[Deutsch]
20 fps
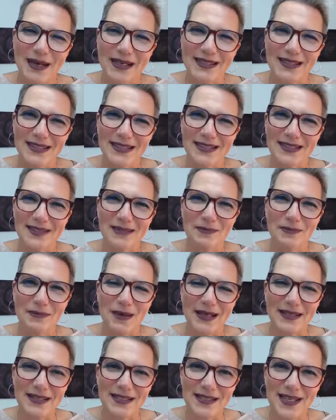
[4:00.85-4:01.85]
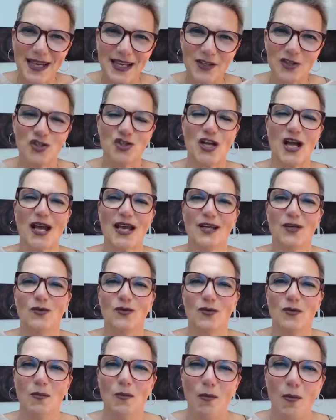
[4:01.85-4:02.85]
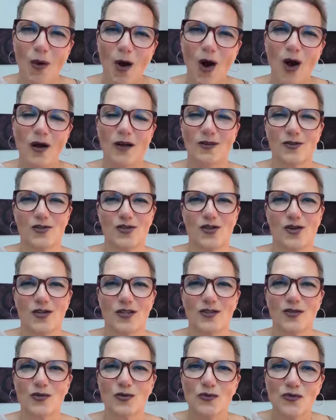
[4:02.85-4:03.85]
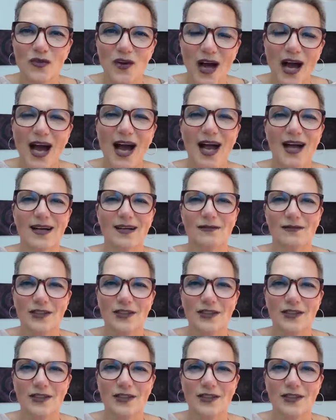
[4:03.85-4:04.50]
diesen, bei dieser Entscheidung morgens schon zu fragen,